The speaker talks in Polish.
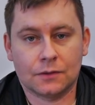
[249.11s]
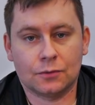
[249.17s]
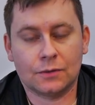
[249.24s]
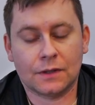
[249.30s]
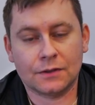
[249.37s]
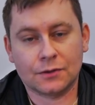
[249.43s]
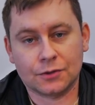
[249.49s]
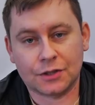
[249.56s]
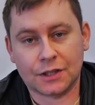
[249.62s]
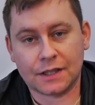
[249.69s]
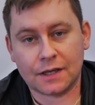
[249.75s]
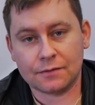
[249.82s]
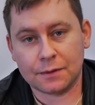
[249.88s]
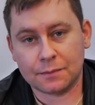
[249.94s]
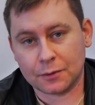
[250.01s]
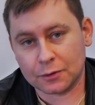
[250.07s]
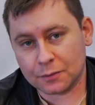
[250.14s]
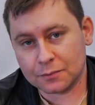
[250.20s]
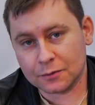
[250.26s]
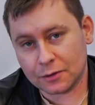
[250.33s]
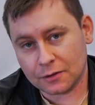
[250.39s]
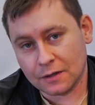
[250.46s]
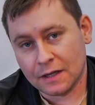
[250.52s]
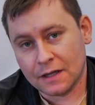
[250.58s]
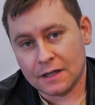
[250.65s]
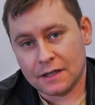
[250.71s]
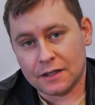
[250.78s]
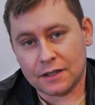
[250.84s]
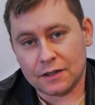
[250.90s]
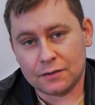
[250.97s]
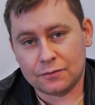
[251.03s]
Tutaj co ciekawe, podobno
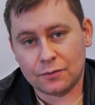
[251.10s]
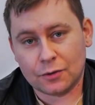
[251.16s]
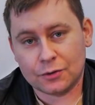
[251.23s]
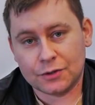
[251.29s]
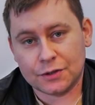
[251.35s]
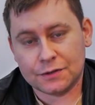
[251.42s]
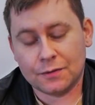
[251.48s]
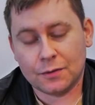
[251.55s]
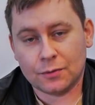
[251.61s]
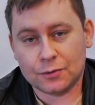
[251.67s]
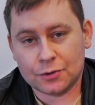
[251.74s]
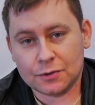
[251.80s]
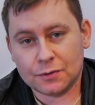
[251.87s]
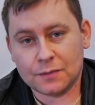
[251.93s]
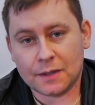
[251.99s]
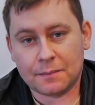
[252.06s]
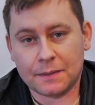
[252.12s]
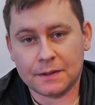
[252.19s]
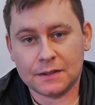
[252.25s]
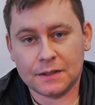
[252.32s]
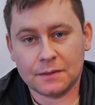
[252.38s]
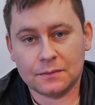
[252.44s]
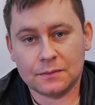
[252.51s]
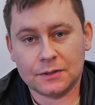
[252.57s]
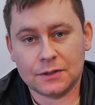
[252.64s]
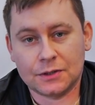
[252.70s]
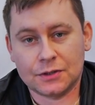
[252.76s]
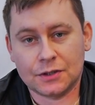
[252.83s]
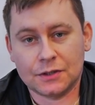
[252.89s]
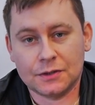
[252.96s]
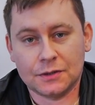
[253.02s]
e, w locie z wyłączonym napędem,
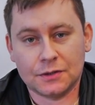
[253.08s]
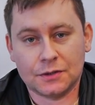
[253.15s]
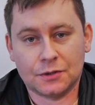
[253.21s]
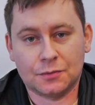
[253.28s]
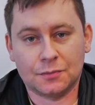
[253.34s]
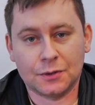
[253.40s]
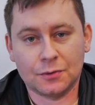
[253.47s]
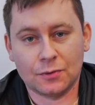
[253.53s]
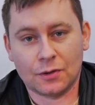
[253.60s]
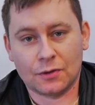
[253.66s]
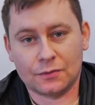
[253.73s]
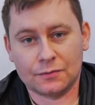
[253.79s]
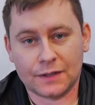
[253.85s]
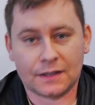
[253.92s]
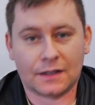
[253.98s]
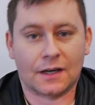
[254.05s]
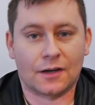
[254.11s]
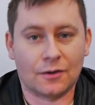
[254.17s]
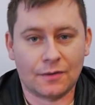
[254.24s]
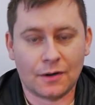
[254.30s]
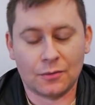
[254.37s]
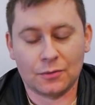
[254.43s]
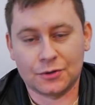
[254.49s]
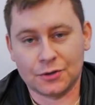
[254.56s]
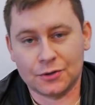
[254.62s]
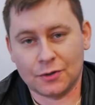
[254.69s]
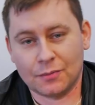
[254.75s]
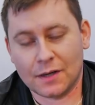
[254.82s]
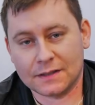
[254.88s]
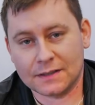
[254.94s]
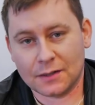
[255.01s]
jeżeli śmigło wiatrakowało, czyli
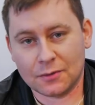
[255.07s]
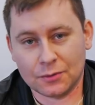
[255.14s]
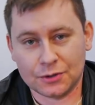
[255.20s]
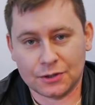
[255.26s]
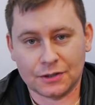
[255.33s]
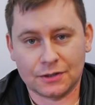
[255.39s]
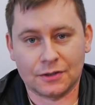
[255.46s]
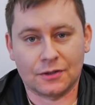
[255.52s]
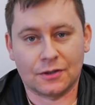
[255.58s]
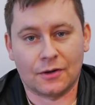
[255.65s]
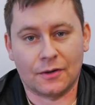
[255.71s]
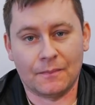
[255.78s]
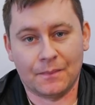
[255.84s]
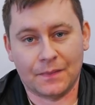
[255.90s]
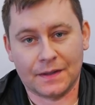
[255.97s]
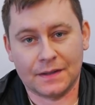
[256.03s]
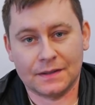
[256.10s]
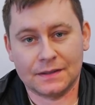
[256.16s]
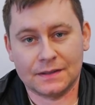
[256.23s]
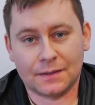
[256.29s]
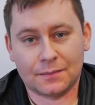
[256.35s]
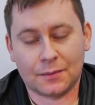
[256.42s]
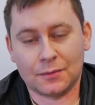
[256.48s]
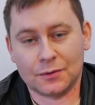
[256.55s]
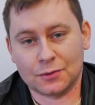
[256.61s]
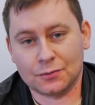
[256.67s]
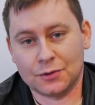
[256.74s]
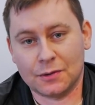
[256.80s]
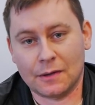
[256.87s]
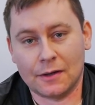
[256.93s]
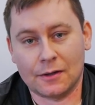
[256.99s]
obracało się tylko e, za pomocą
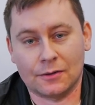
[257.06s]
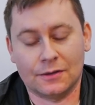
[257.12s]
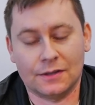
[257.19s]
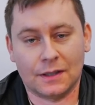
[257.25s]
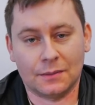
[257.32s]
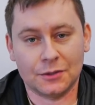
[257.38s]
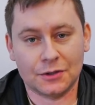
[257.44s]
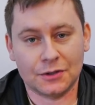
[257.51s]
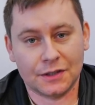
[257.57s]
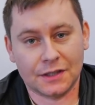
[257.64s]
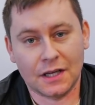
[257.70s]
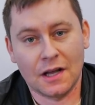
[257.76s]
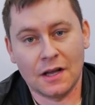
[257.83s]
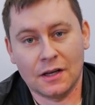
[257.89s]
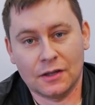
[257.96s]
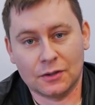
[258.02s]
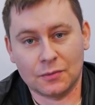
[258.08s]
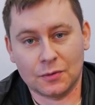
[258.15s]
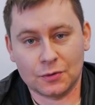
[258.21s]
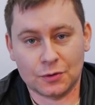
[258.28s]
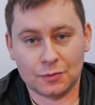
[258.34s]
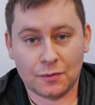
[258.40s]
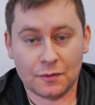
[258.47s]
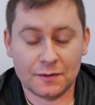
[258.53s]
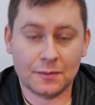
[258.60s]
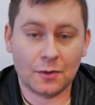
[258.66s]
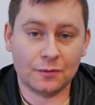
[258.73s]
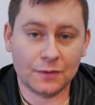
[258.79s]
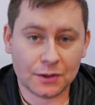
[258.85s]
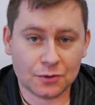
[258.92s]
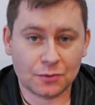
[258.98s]
sił aerodynamicznych, to motoszybowiec
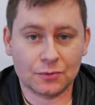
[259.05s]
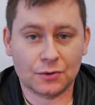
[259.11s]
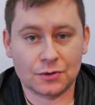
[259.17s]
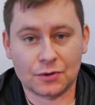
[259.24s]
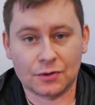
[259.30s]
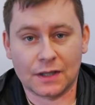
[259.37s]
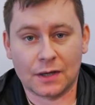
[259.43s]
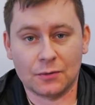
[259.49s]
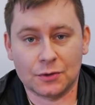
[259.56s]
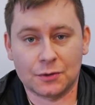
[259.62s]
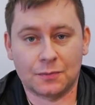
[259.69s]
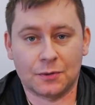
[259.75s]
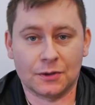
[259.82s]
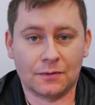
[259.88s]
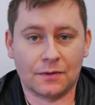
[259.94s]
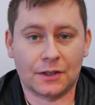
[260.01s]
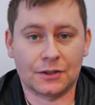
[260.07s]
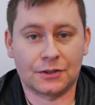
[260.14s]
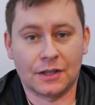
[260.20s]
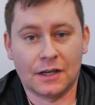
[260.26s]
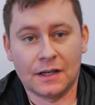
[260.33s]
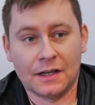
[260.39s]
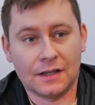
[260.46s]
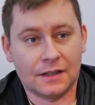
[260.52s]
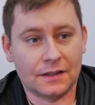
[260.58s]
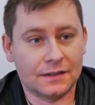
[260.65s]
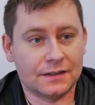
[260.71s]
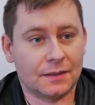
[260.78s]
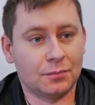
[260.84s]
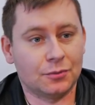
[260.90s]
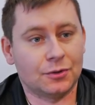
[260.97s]
miał większą doskonałość, ponieważ e,
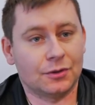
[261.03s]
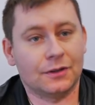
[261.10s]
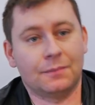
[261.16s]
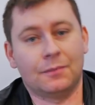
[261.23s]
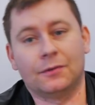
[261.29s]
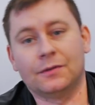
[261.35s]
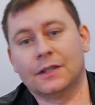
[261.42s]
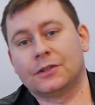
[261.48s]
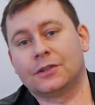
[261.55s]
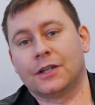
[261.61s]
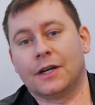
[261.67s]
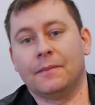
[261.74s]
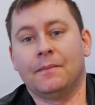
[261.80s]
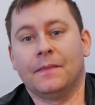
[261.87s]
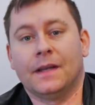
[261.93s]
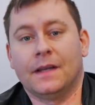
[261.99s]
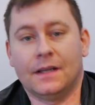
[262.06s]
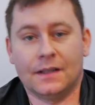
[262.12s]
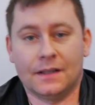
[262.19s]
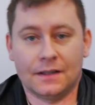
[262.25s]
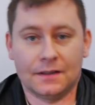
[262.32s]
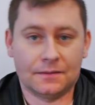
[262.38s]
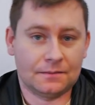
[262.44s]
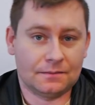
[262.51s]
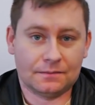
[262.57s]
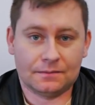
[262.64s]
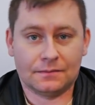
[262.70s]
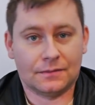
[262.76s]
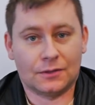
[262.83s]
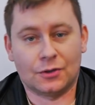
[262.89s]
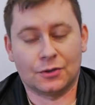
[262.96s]
zaburzone powietrze
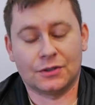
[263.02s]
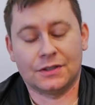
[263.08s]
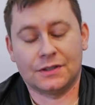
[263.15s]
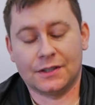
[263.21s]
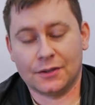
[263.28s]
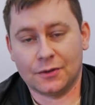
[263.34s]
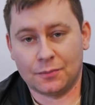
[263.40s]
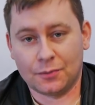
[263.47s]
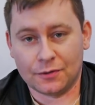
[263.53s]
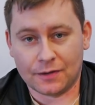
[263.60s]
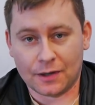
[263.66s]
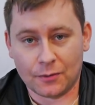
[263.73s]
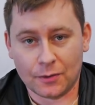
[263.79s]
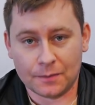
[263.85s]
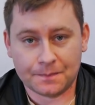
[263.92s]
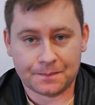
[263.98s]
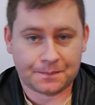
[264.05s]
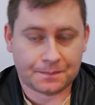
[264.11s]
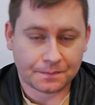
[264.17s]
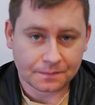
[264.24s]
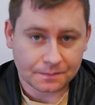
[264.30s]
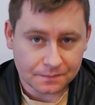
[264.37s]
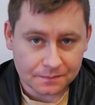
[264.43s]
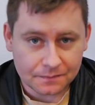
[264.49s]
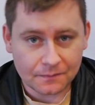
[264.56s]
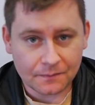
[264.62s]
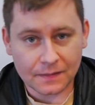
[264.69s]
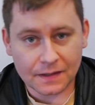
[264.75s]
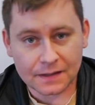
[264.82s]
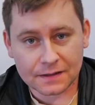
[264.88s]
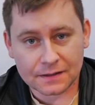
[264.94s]
korzystniej opływało
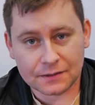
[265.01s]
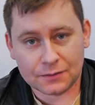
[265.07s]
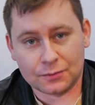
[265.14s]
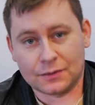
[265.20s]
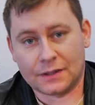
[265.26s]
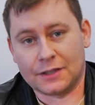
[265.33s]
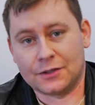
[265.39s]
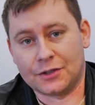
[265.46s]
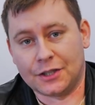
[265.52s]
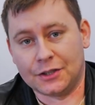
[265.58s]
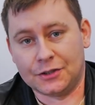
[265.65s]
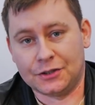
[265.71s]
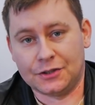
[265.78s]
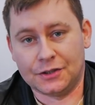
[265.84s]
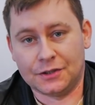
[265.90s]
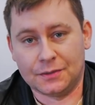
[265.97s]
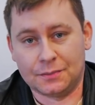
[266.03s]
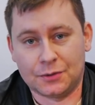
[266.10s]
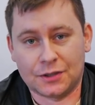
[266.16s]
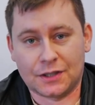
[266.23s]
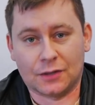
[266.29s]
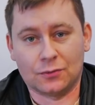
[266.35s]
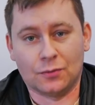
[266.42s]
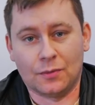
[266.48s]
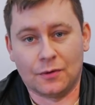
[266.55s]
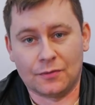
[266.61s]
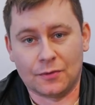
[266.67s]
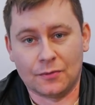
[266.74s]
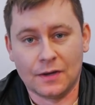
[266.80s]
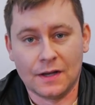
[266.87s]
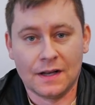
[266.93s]
tutaj część
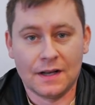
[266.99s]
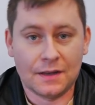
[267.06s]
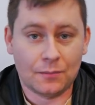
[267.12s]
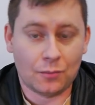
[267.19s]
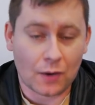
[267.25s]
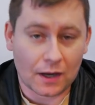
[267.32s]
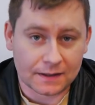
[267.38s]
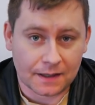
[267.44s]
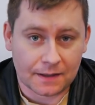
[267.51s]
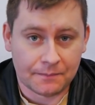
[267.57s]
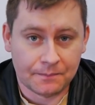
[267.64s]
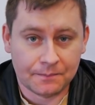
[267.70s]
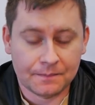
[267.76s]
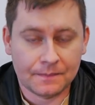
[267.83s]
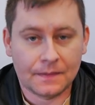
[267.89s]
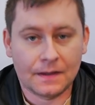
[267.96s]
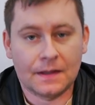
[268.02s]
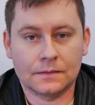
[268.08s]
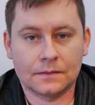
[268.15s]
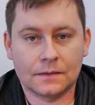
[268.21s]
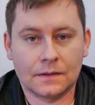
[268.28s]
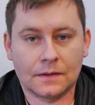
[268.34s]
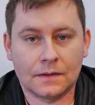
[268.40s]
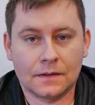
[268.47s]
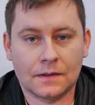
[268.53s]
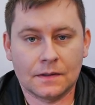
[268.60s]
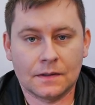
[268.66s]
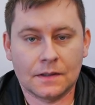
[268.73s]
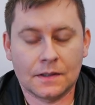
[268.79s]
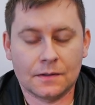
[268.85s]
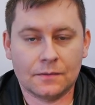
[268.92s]
przykadłubową płata.
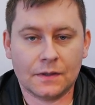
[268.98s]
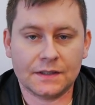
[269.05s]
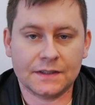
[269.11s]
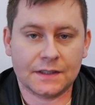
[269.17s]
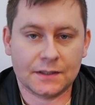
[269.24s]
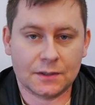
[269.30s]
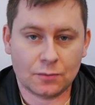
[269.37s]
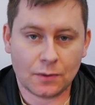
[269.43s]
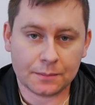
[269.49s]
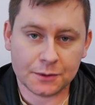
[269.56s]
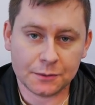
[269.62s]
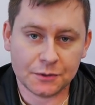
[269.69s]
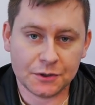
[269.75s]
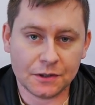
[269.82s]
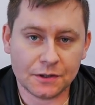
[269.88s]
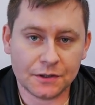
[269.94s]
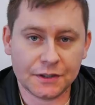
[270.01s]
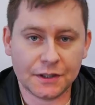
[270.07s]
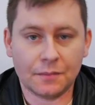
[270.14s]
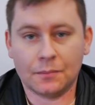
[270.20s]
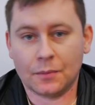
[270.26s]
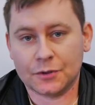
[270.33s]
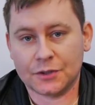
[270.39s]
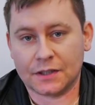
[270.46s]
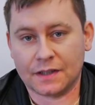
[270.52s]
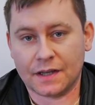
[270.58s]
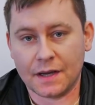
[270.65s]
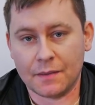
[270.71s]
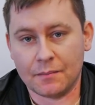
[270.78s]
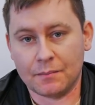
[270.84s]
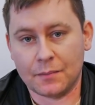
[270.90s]
Wersja ze słabszym silnikiem Bocian
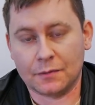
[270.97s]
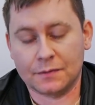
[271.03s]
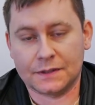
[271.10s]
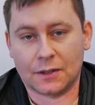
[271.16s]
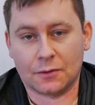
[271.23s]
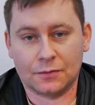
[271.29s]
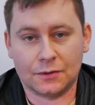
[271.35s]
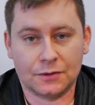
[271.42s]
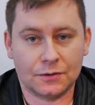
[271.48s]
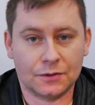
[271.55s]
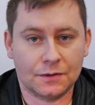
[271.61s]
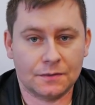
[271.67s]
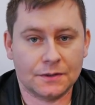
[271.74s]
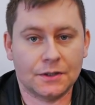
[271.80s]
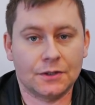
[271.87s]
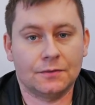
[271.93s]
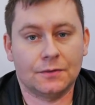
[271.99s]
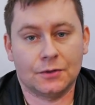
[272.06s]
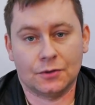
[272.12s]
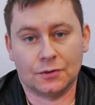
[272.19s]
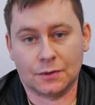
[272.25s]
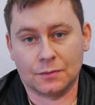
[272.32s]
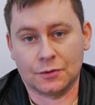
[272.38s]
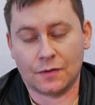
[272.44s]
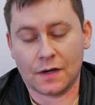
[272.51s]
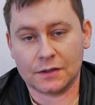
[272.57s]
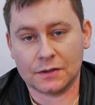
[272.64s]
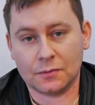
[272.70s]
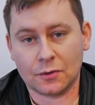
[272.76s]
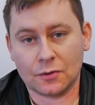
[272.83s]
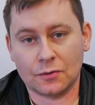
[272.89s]
M powstał w 1994
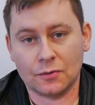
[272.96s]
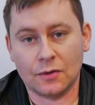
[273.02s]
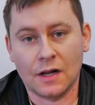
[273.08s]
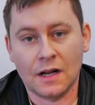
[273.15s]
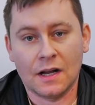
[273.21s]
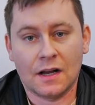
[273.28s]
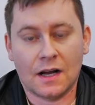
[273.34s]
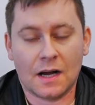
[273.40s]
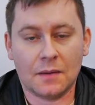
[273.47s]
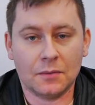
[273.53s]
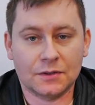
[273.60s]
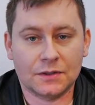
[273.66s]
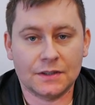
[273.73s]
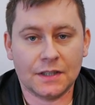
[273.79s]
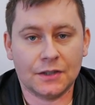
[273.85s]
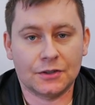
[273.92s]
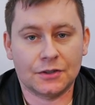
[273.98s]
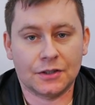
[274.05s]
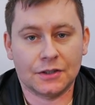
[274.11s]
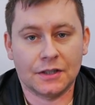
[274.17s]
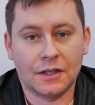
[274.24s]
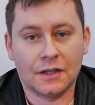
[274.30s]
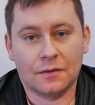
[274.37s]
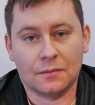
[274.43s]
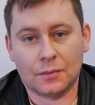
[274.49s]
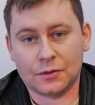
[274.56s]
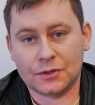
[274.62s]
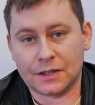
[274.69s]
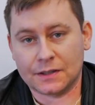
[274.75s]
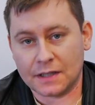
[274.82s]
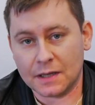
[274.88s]
roku, a mocniejszy
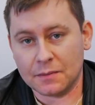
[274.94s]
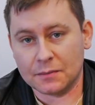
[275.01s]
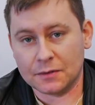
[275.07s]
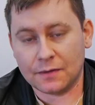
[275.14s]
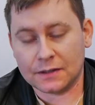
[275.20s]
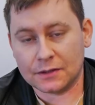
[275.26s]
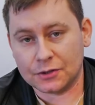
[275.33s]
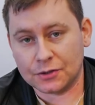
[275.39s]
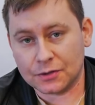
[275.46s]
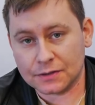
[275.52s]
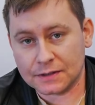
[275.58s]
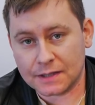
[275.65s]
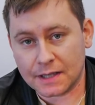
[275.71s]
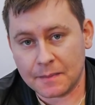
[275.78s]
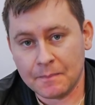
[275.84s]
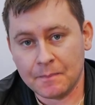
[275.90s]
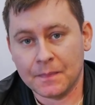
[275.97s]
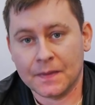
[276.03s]
Bocian M2000